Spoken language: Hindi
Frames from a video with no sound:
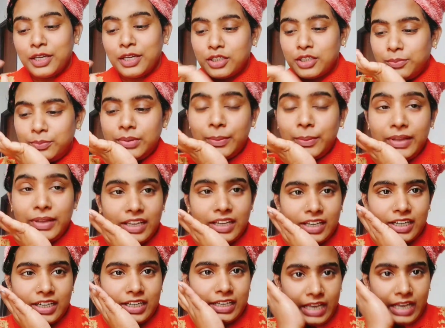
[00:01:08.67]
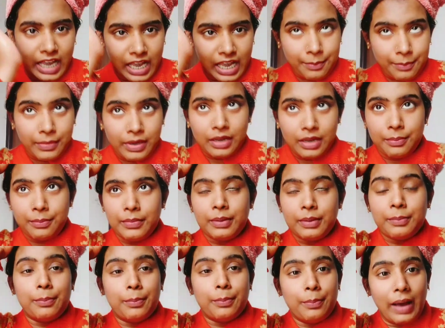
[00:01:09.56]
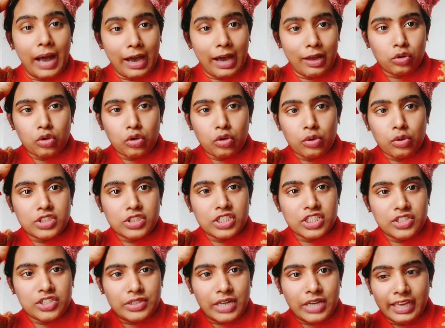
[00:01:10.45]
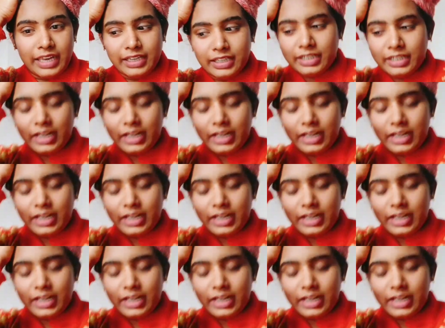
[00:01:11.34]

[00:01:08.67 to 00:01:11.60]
खुद भी मैंने कर लिया है मैंने अपने बालों को मुझे ड्राई